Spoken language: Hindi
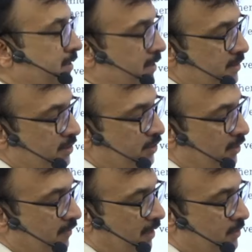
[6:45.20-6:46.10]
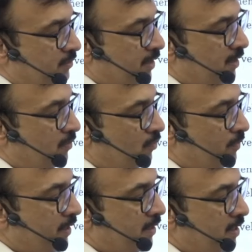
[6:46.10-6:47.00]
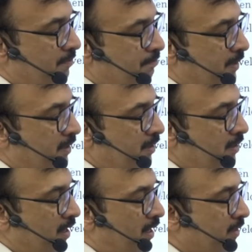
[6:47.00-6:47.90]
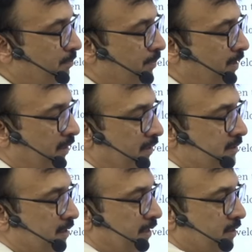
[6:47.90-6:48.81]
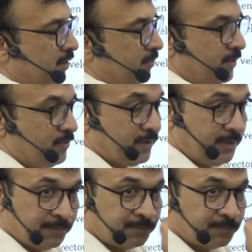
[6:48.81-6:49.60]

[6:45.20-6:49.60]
टेंजेंशियल वेलोसिटी ओमेगा पी आर पी इस डायरेक्शन में होगी